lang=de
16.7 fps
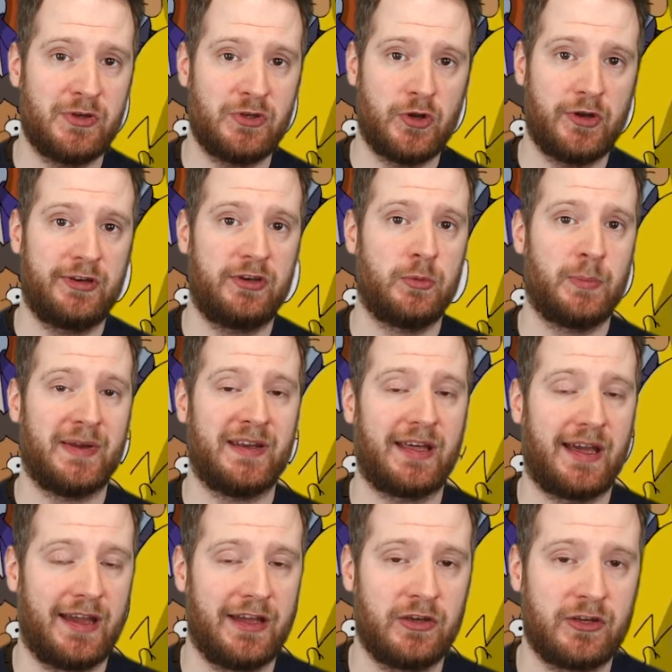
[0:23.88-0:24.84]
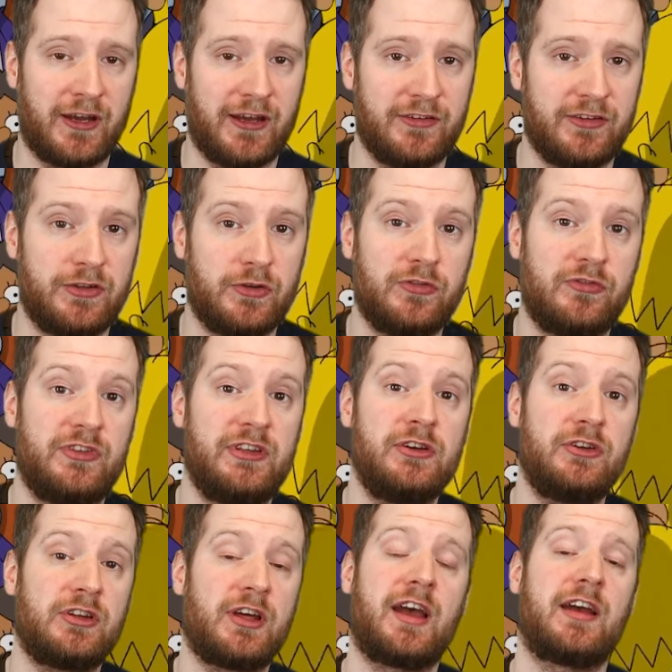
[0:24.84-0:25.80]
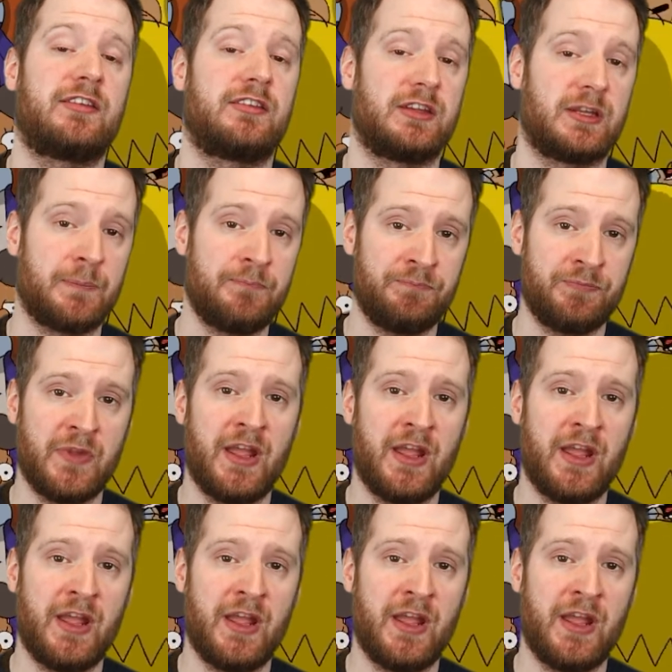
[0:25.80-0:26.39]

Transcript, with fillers: bedeutet Nummer 33 und 34.